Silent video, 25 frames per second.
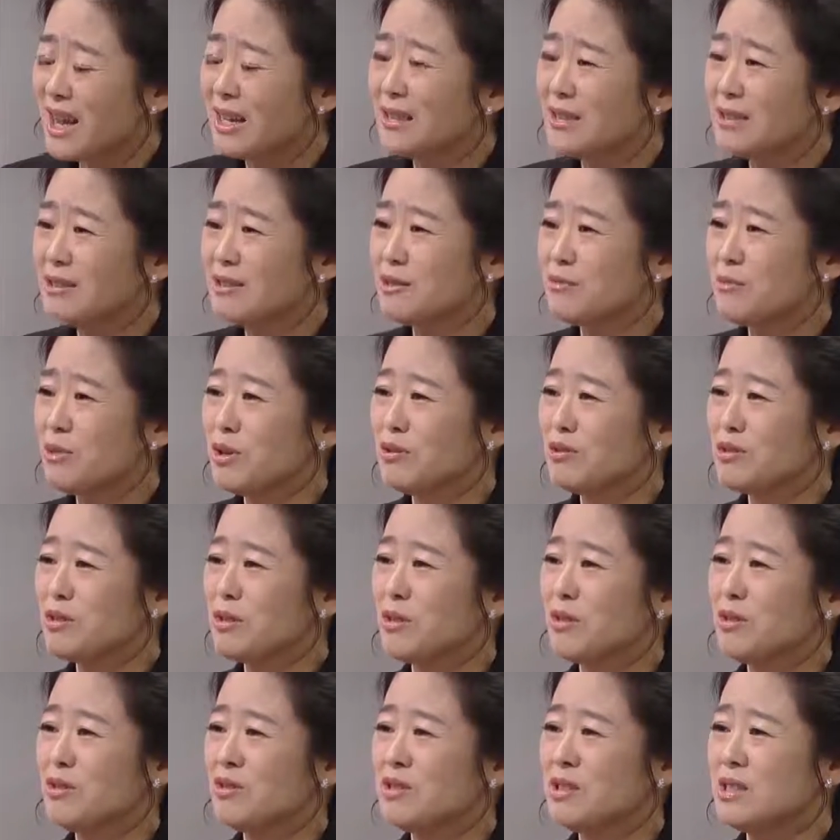안
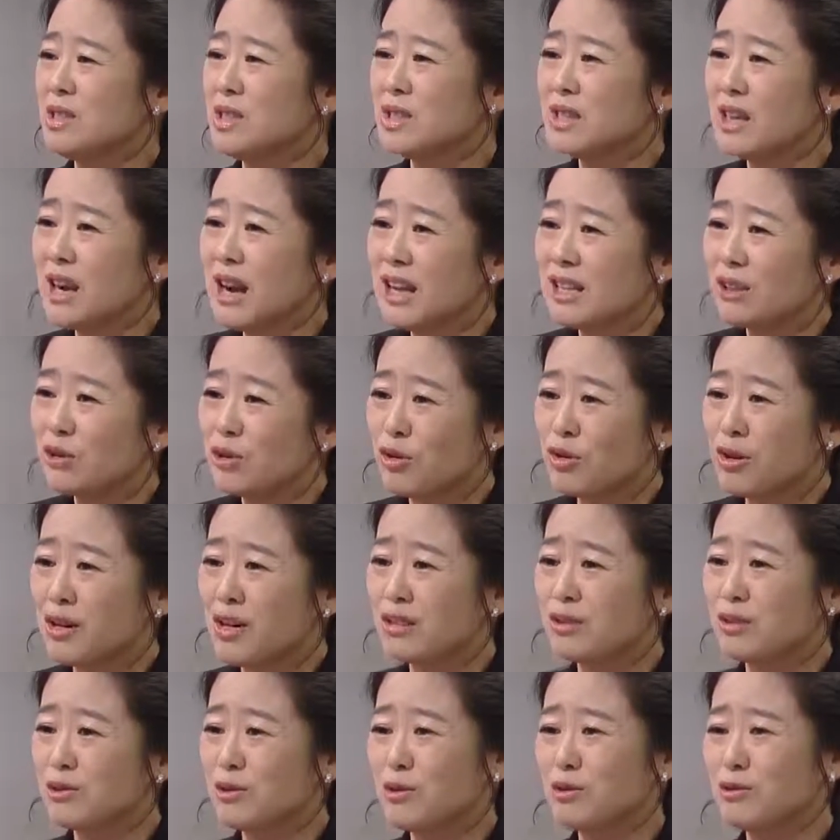들으면서 지가 할
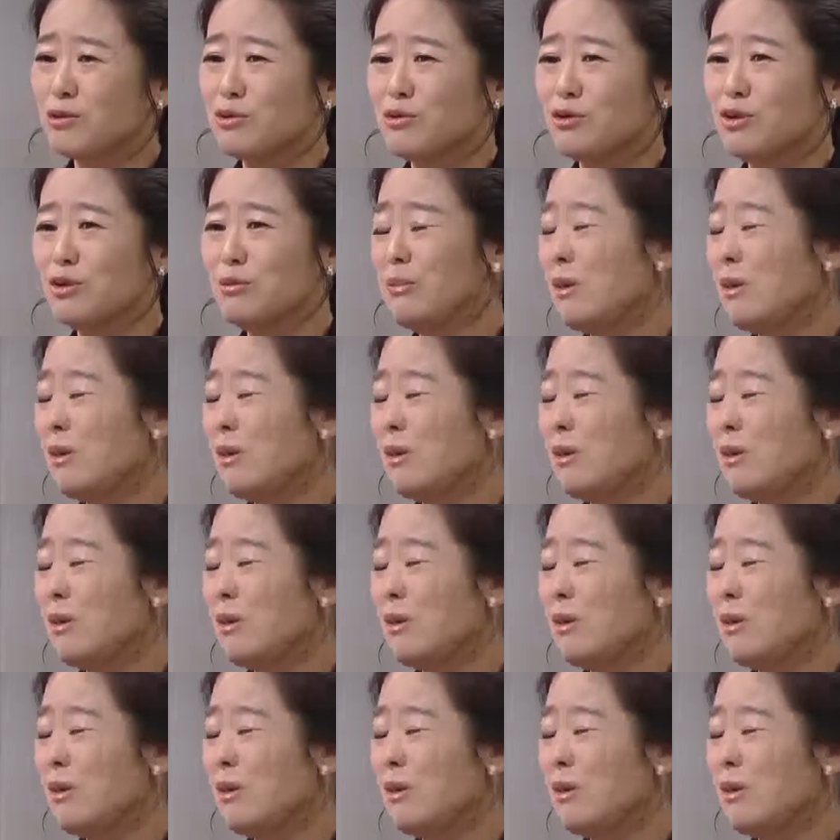거라 그러고